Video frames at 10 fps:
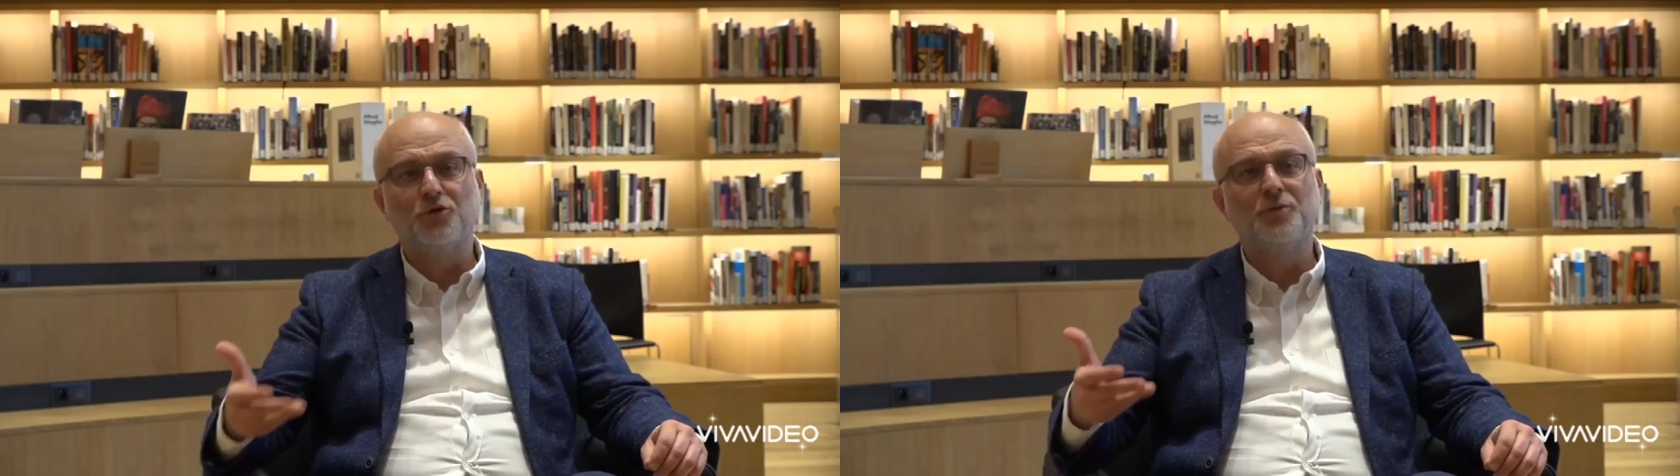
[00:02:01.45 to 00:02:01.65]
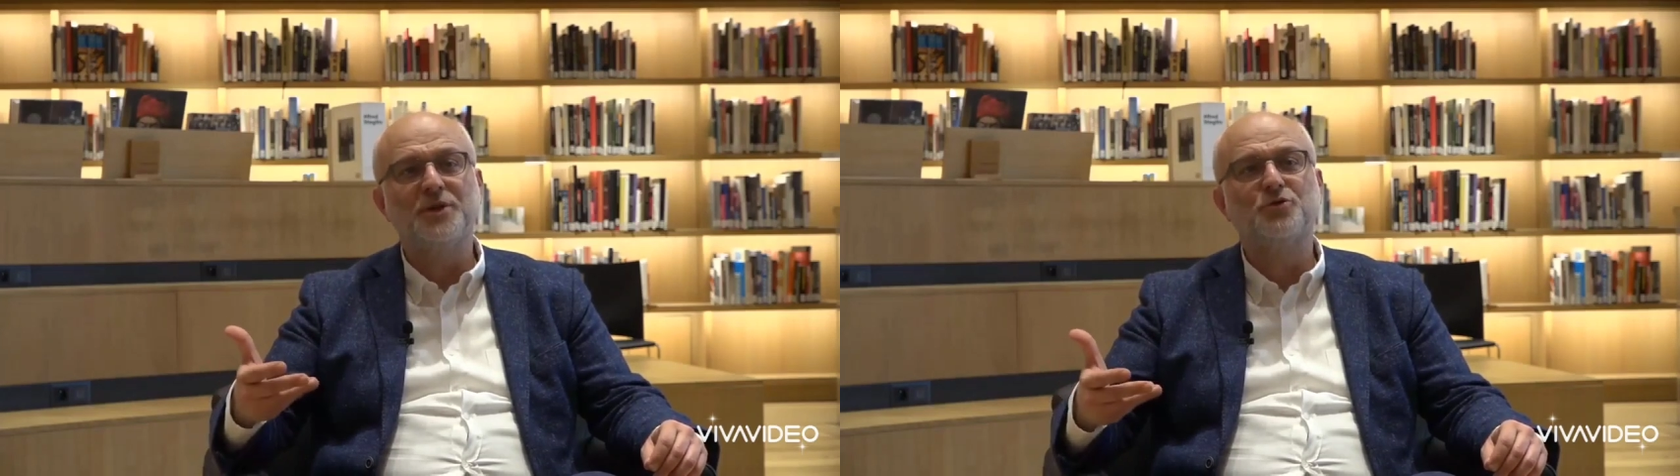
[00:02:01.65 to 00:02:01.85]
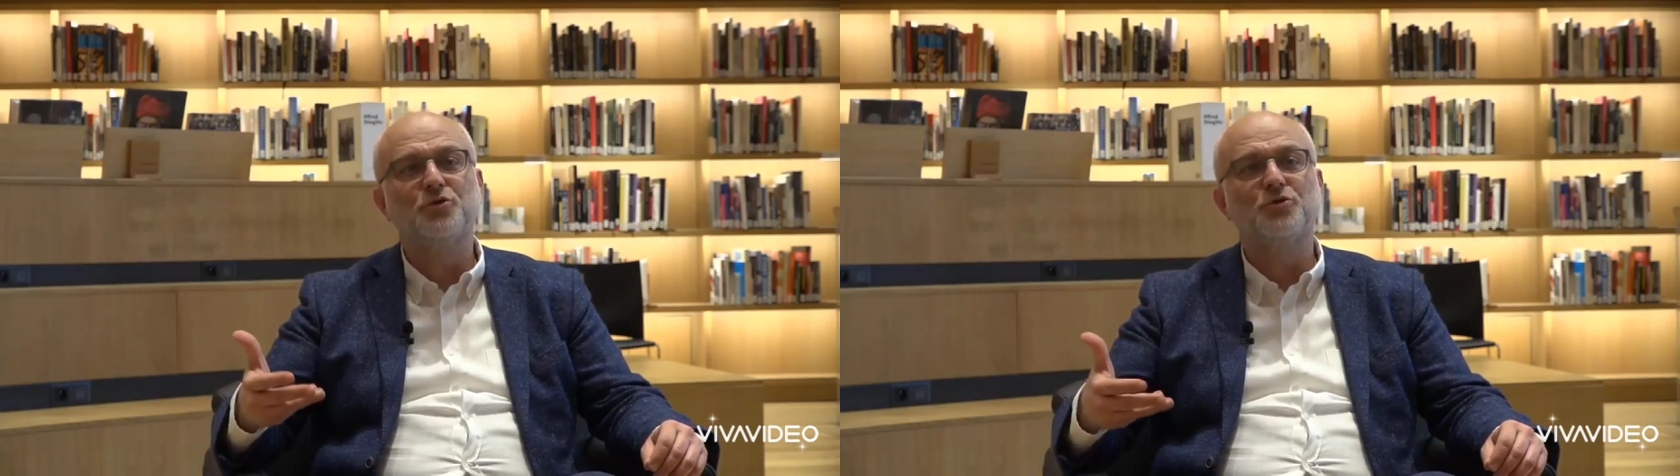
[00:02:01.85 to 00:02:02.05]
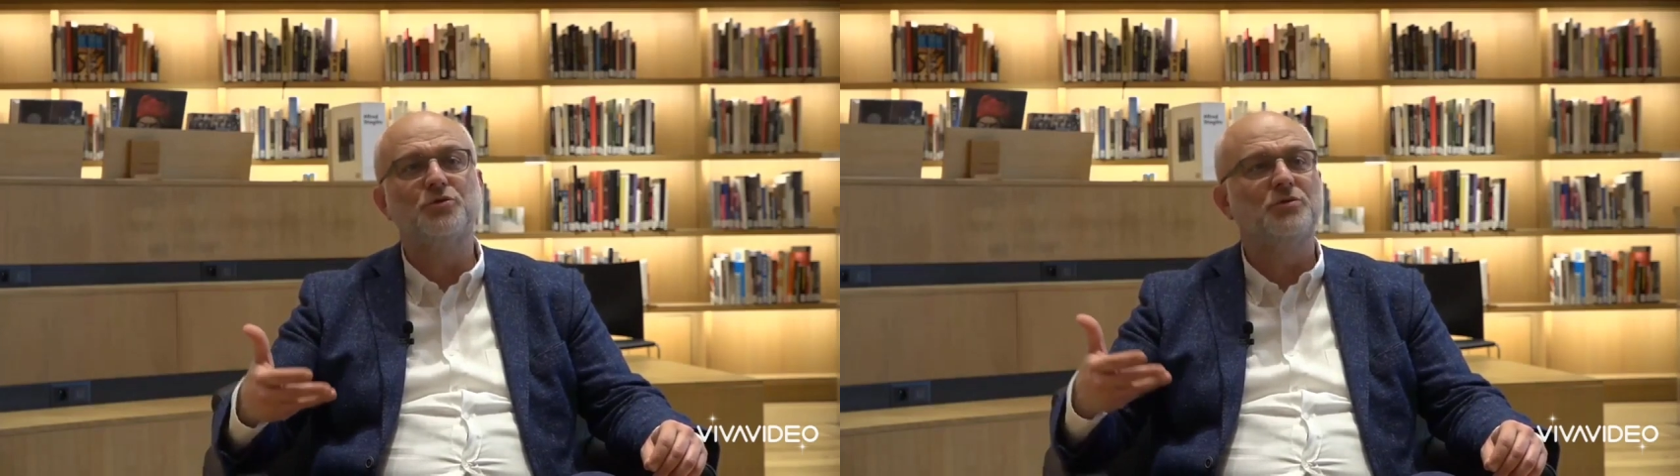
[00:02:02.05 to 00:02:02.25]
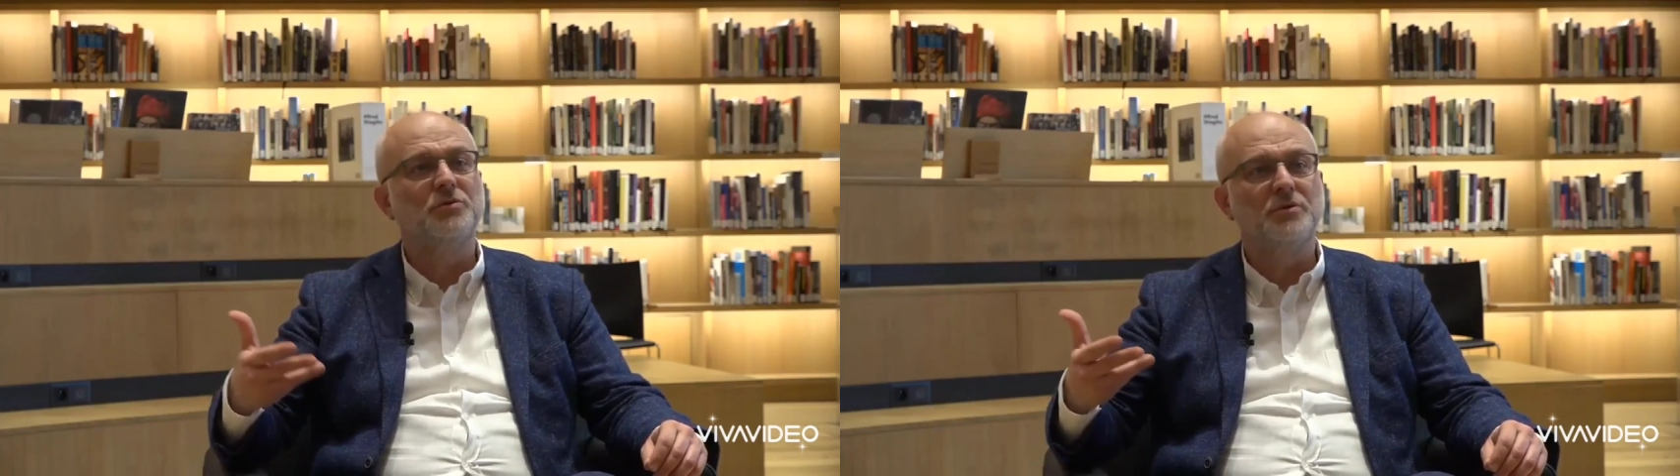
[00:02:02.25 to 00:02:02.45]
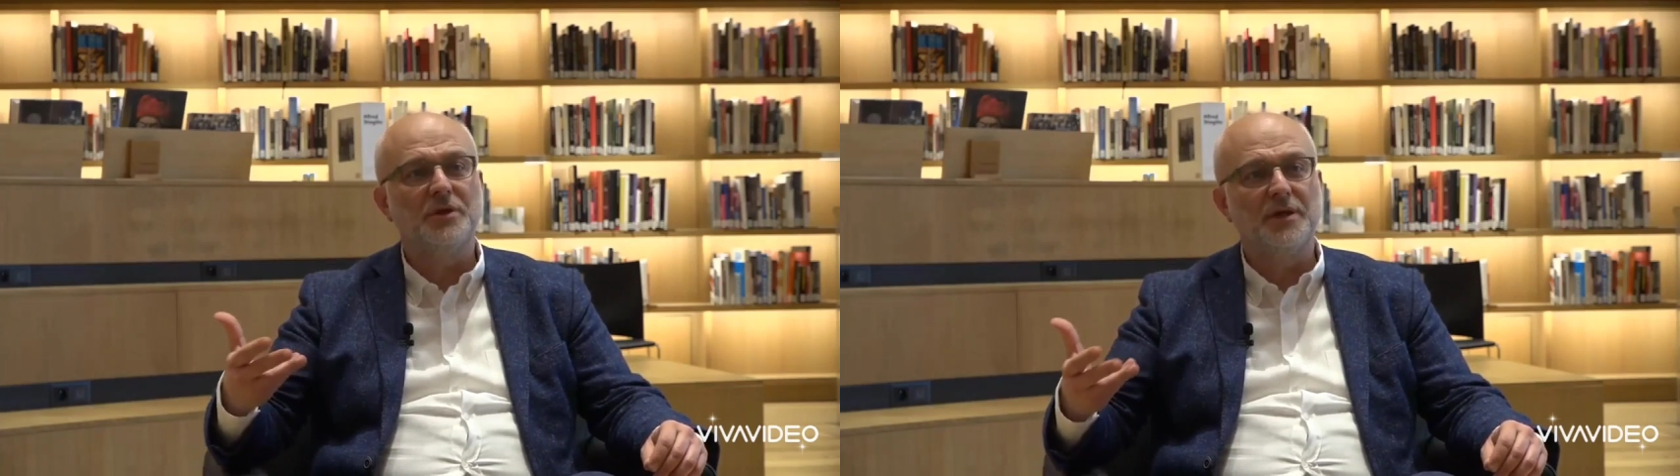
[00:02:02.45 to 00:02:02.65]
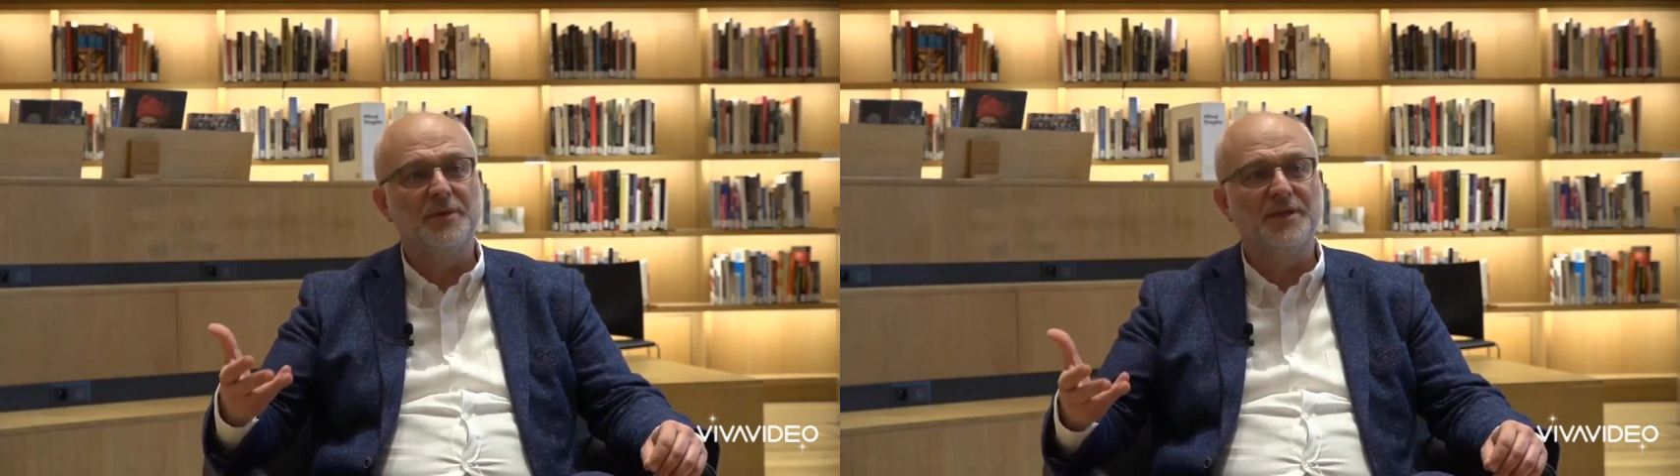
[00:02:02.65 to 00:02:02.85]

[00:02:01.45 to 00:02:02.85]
kötü bir sözün e,